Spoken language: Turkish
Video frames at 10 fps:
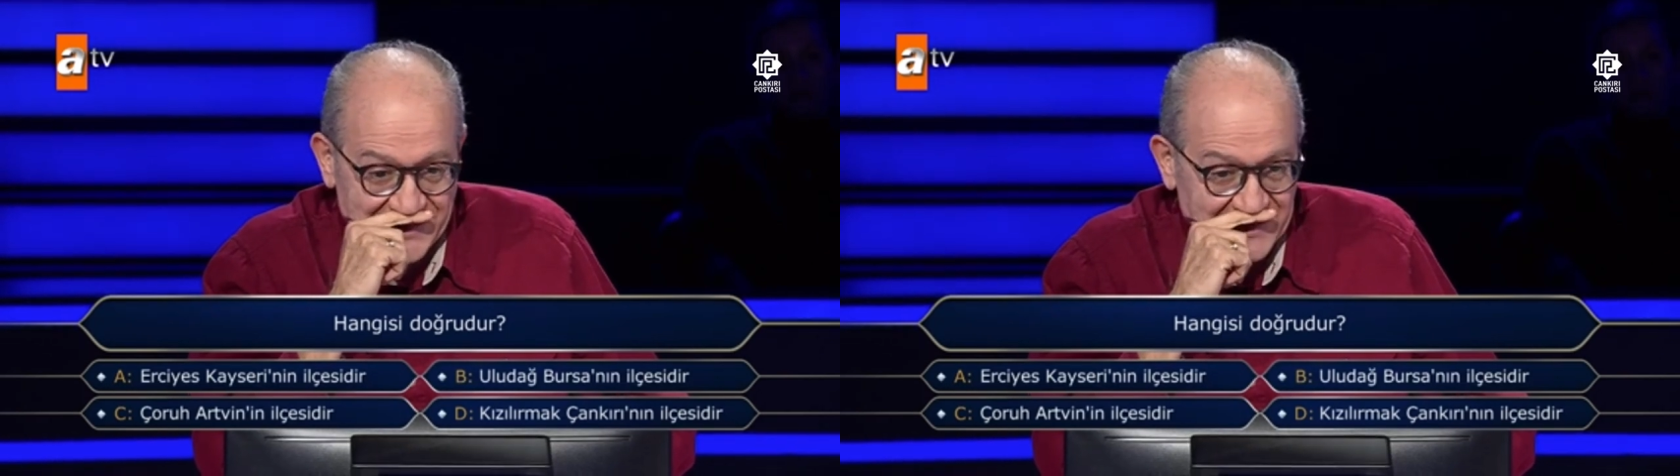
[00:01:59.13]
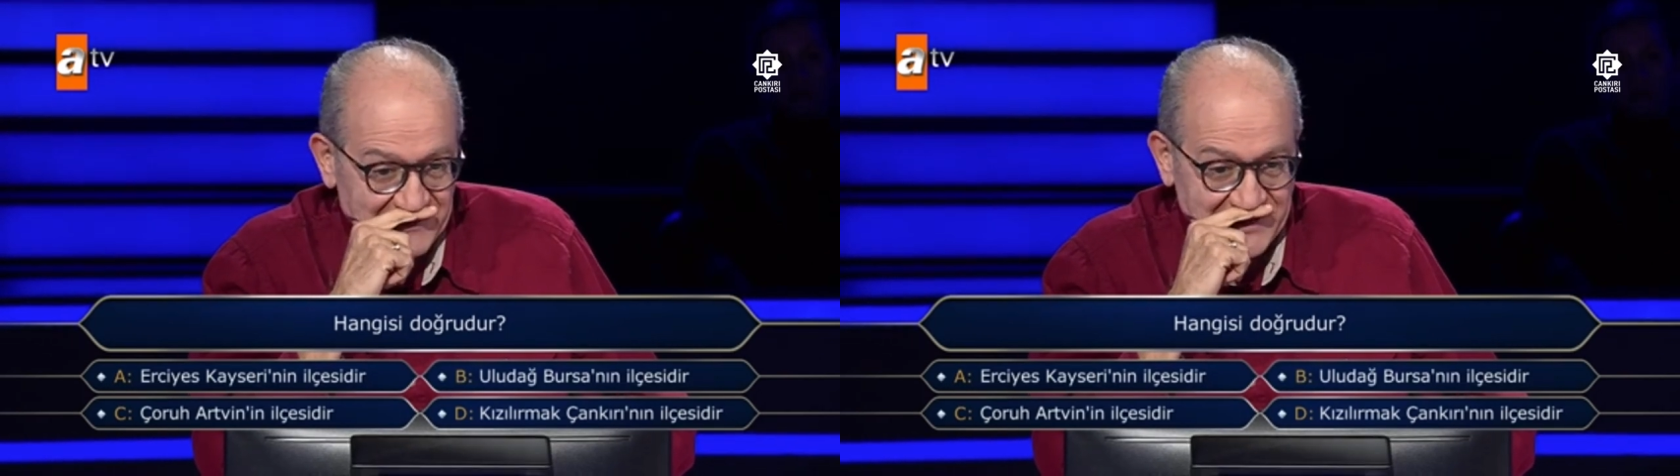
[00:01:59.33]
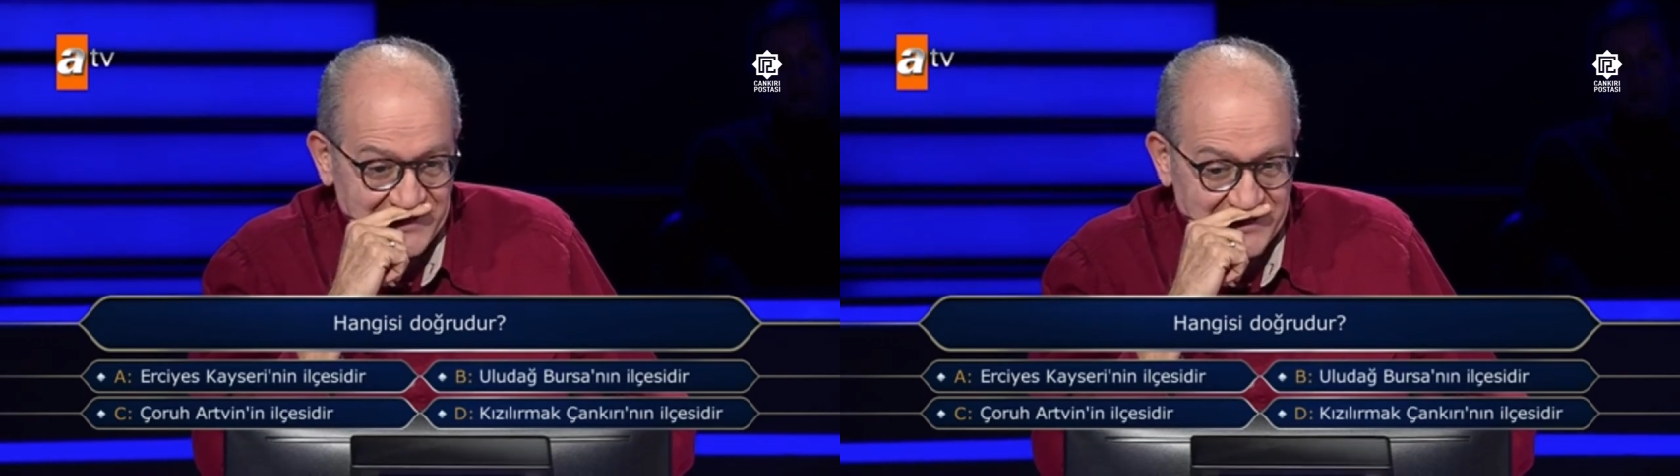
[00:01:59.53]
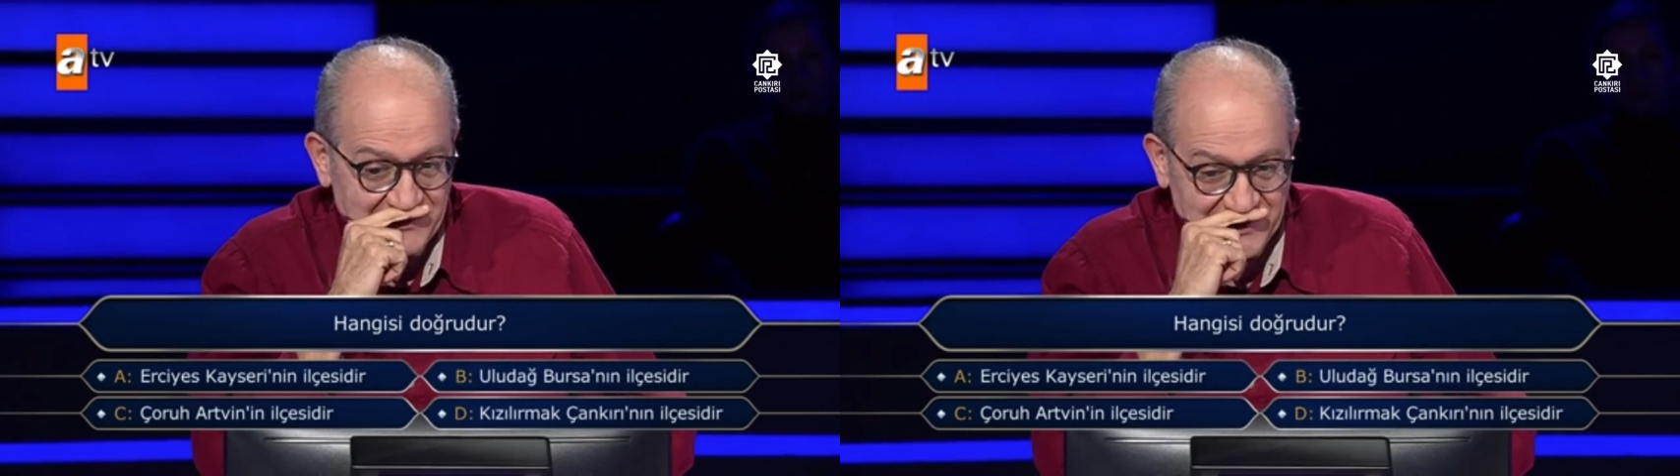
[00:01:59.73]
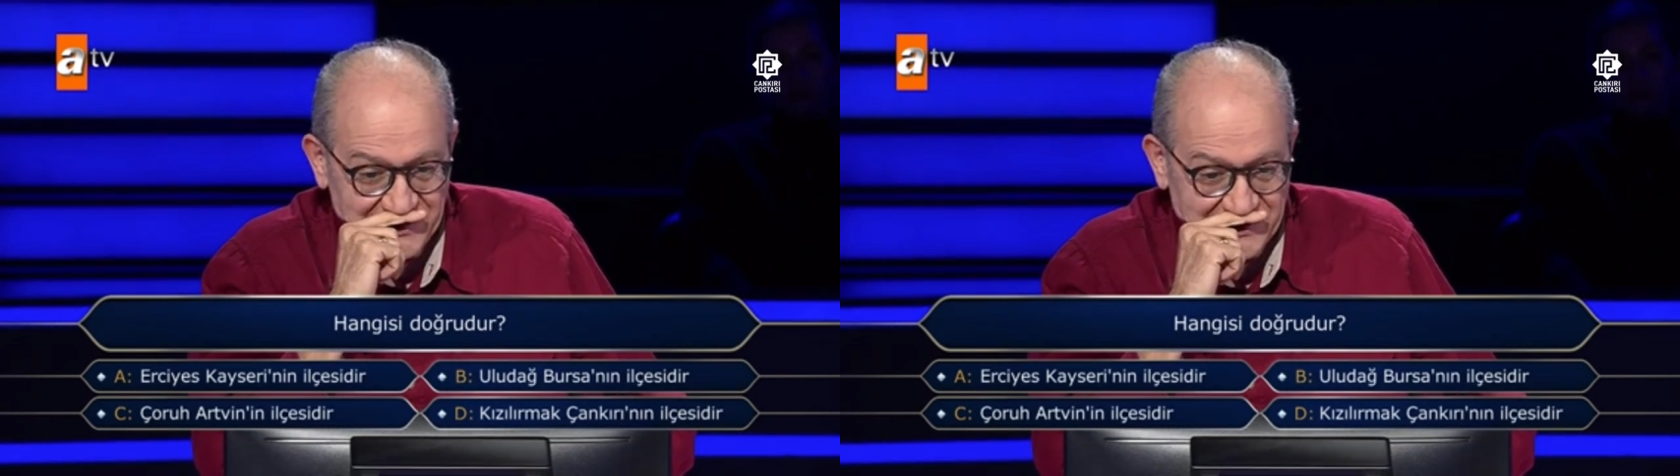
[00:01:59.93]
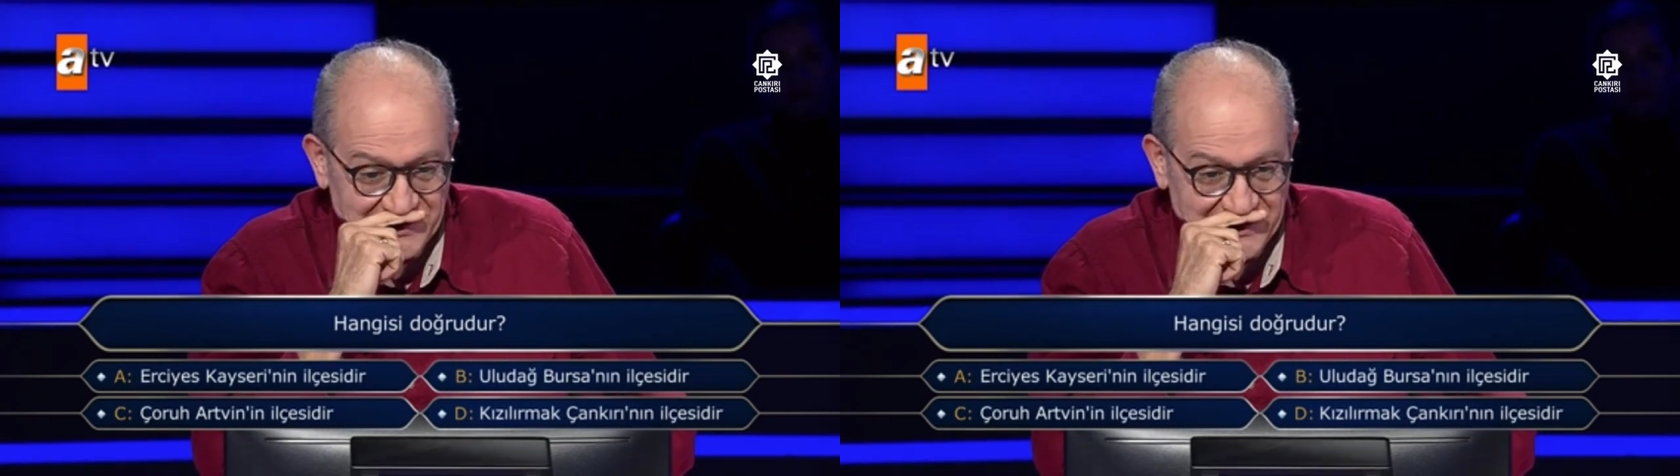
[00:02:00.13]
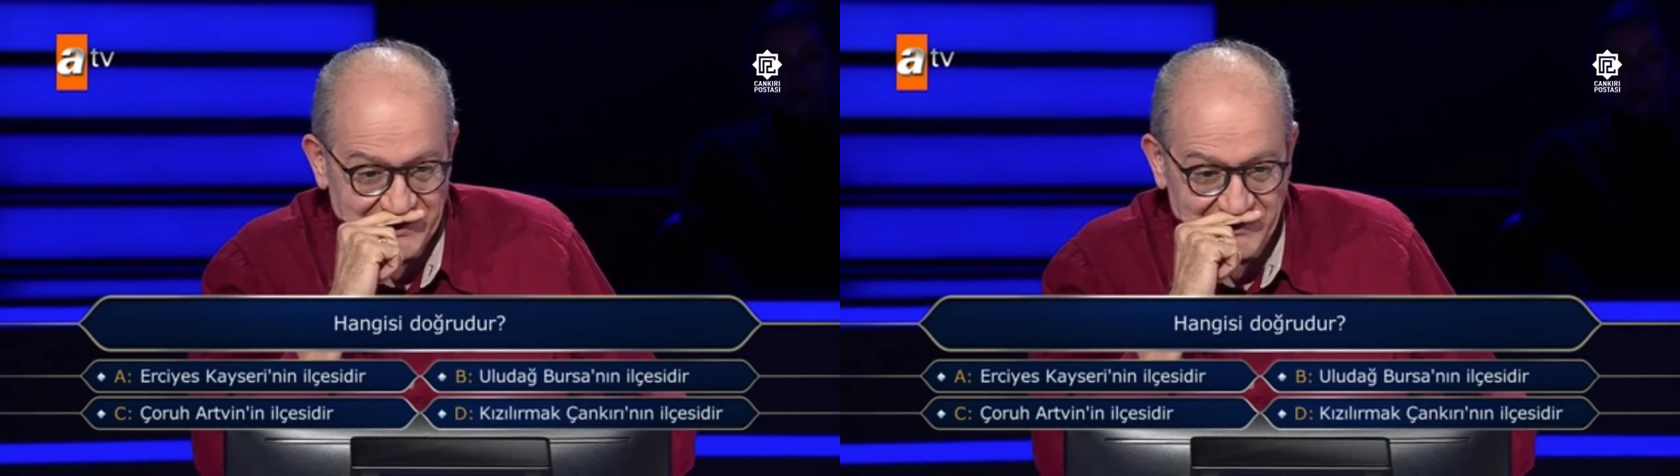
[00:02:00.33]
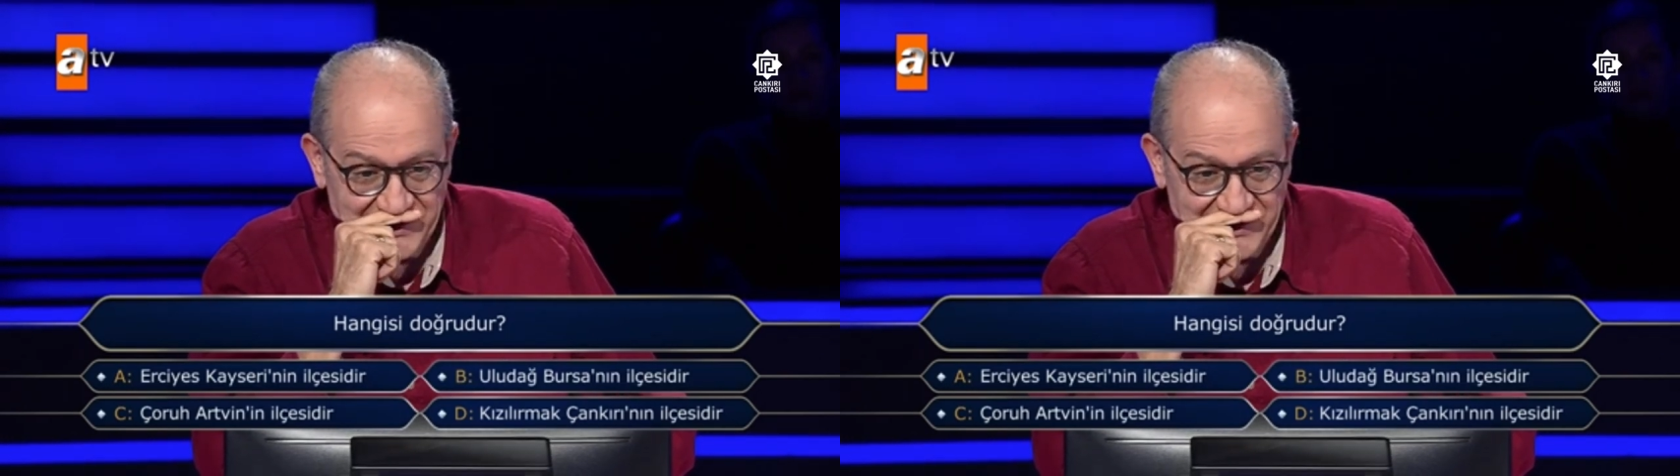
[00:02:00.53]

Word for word: gene bildiğim kadarıyla.